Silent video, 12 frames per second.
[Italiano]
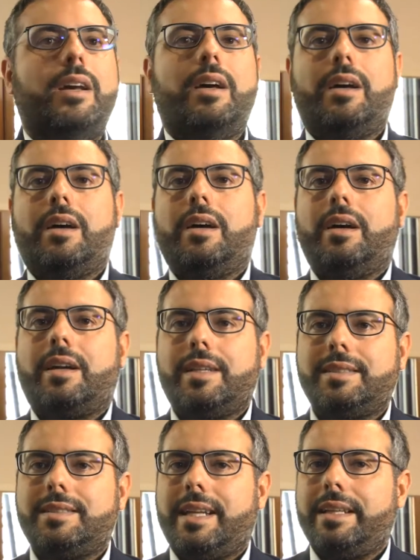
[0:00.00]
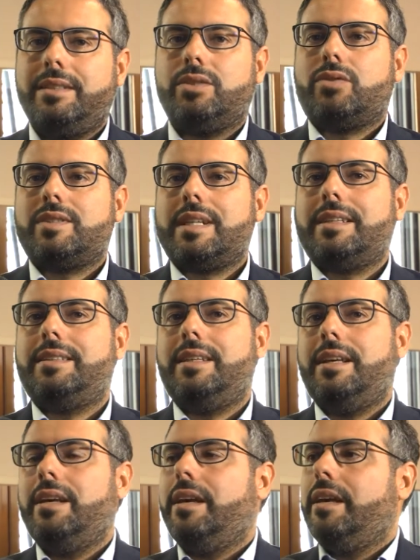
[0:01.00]
eh, ristretti sono
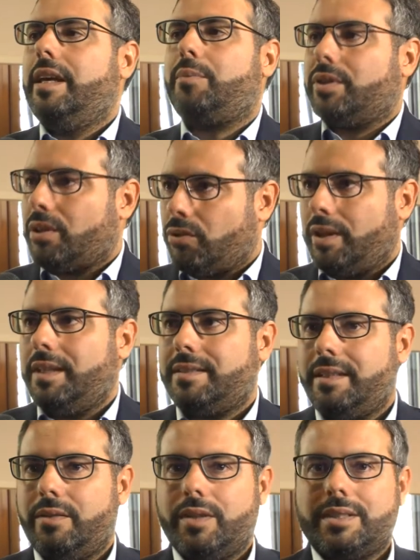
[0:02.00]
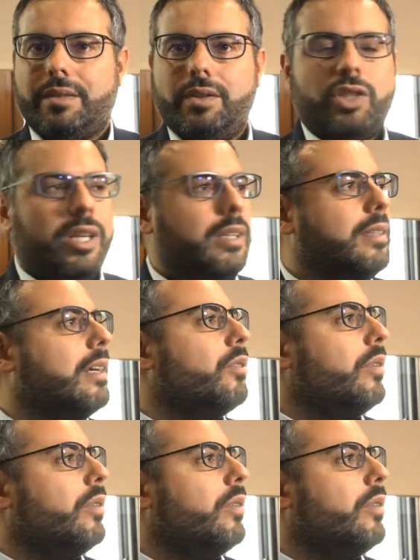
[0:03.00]
stati i protagonisti di questa vicenda,